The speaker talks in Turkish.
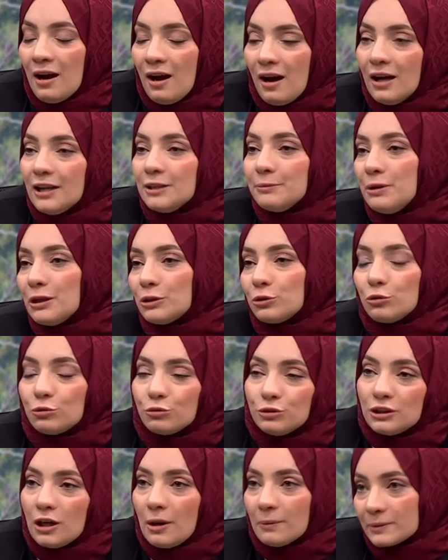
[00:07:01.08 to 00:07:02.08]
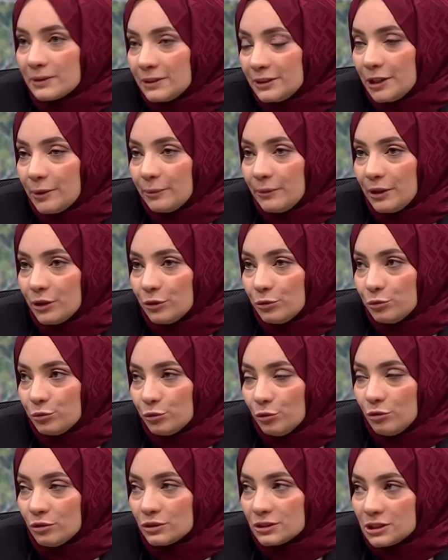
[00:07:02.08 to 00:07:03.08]
ay bak kötü yaptın yemeği
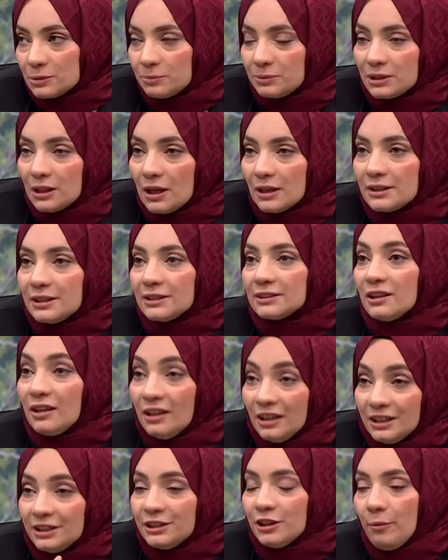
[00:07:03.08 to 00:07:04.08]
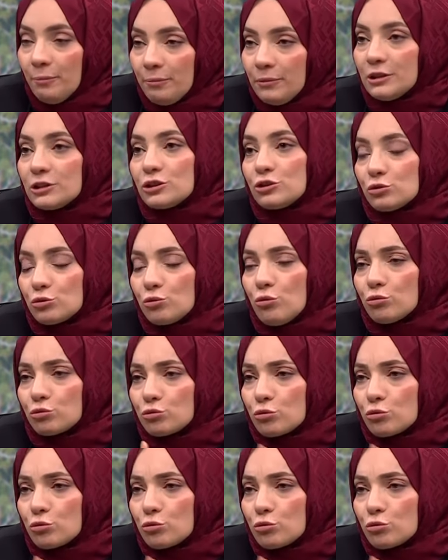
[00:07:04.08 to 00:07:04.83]
diyor. Siz bir dahakine daha iyi yapmak için çok